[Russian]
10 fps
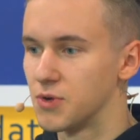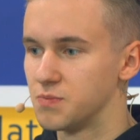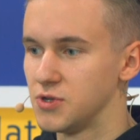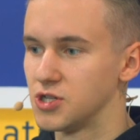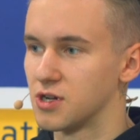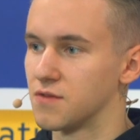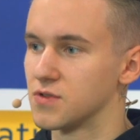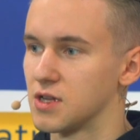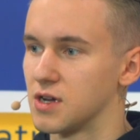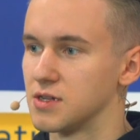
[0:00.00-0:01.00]
подписчиков —
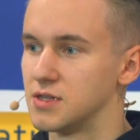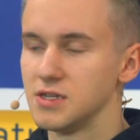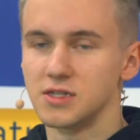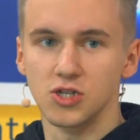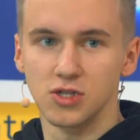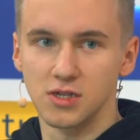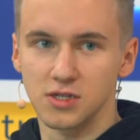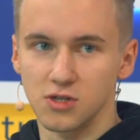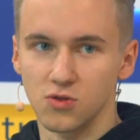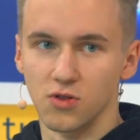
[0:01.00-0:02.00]
это
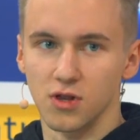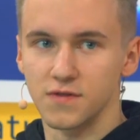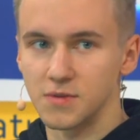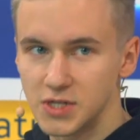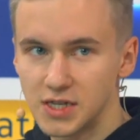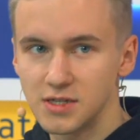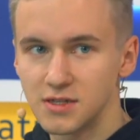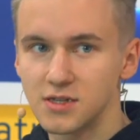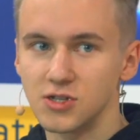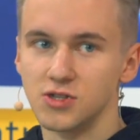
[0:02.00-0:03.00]
300-400 долларов, там 10
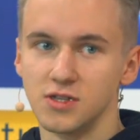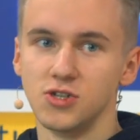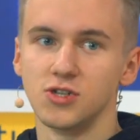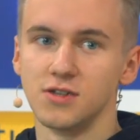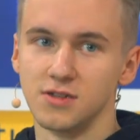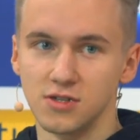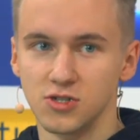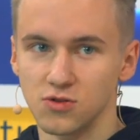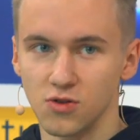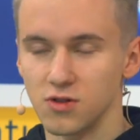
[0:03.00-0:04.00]
тисяч —
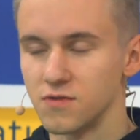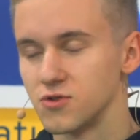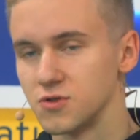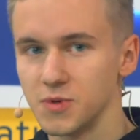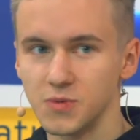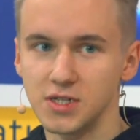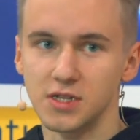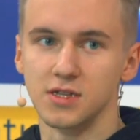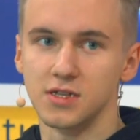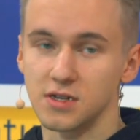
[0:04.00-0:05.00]
3-4 долларов. То есть
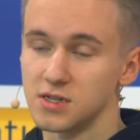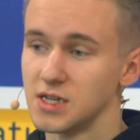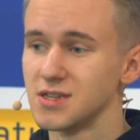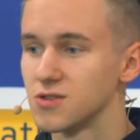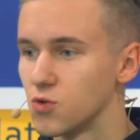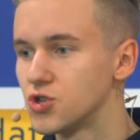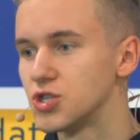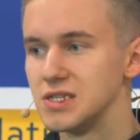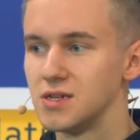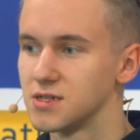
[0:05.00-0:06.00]
приблизительно такие расценки, но
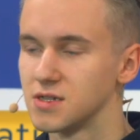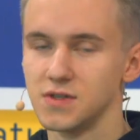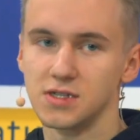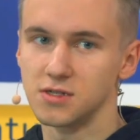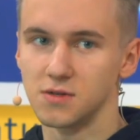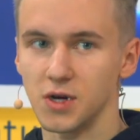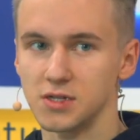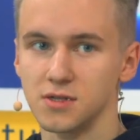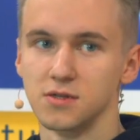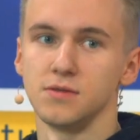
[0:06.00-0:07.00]
очень сильно зависит от тематики.